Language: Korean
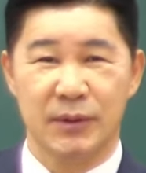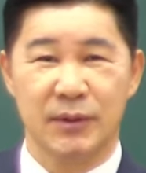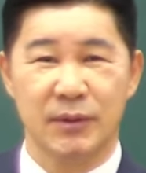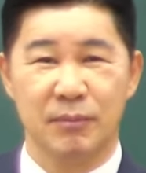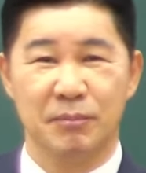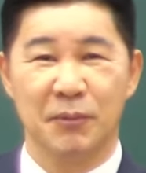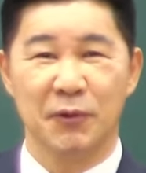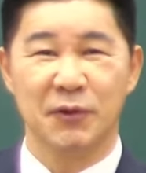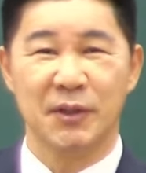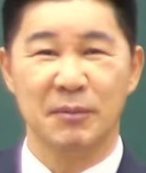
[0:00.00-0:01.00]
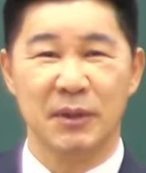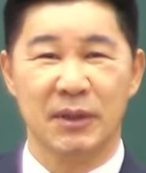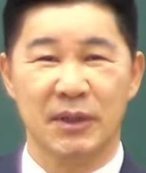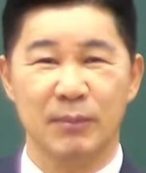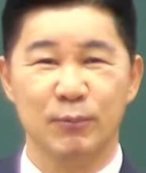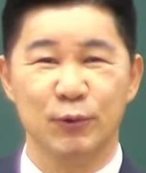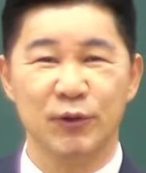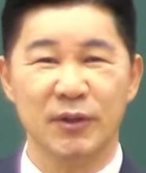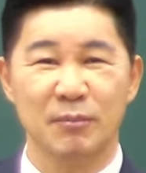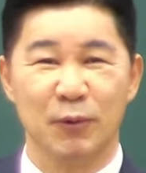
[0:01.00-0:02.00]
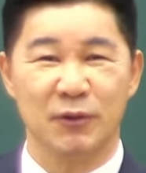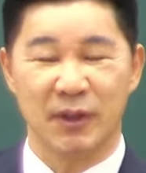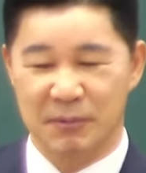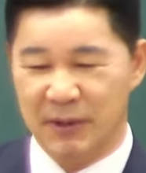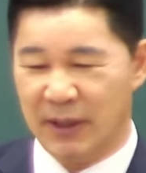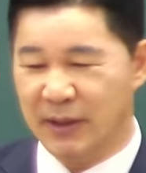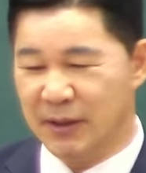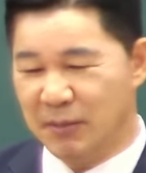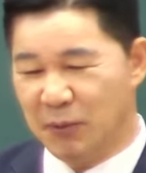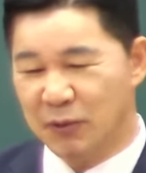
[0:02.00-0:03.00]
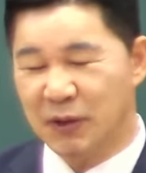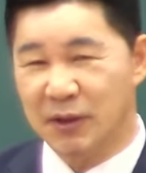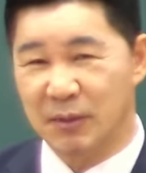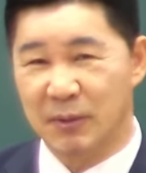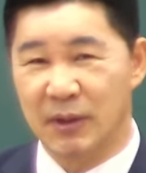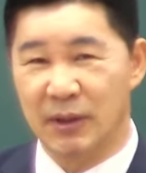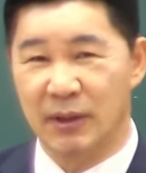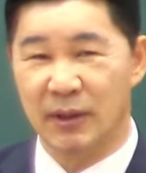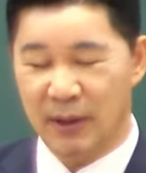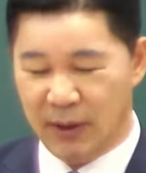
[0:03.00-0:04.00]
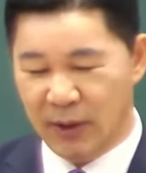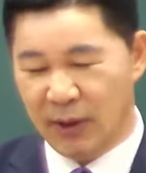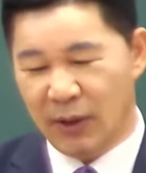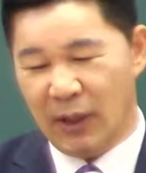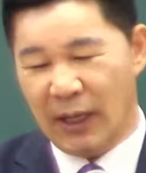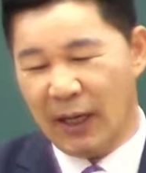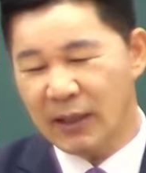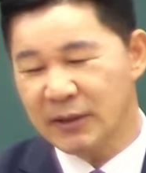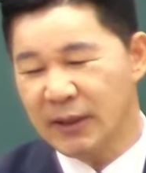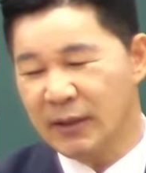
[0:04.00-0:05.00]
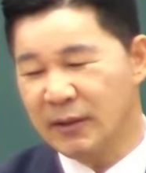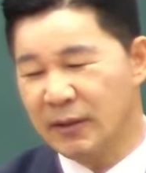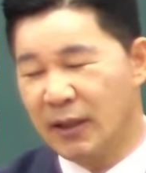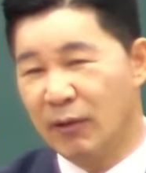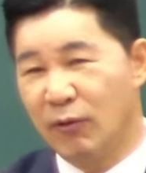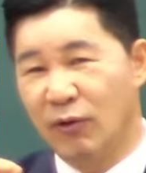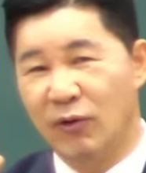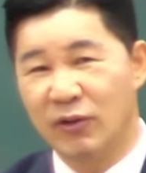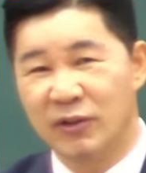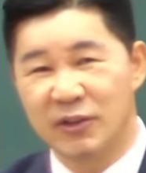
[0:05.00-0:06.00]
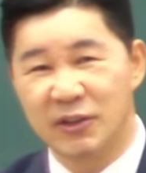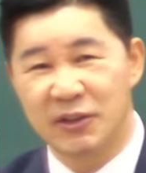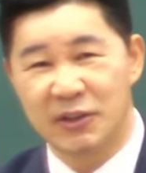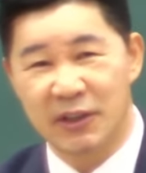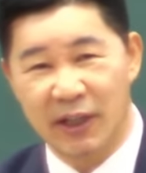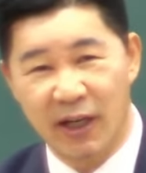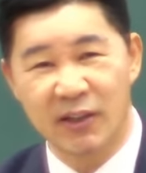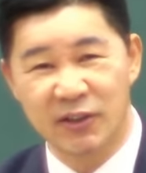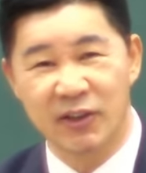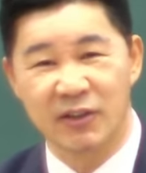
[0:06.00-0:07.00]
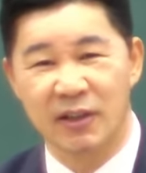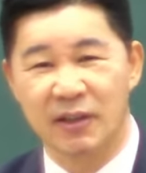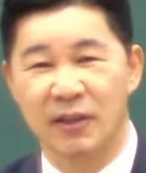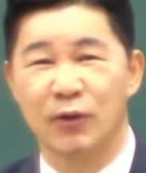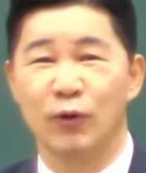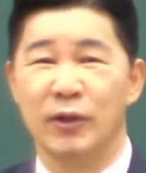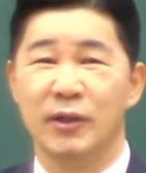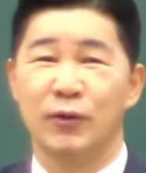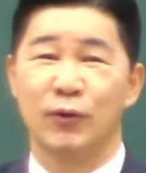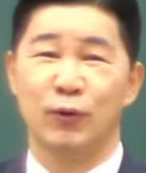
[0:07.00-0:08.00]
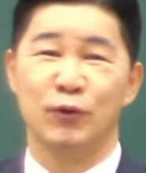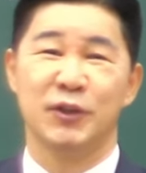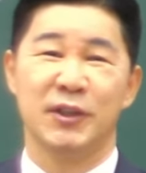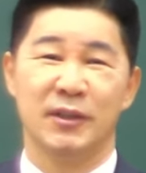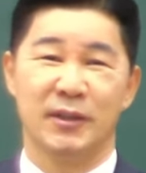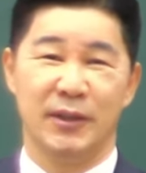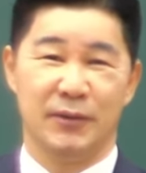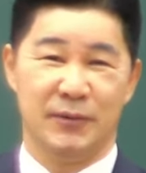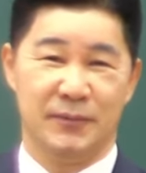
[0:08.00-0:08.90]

그 목사님이 김수영 목사님인데 이 목사님이 학생들하고 대학생들을 갖다 교, 교, 교육시키는 거예요.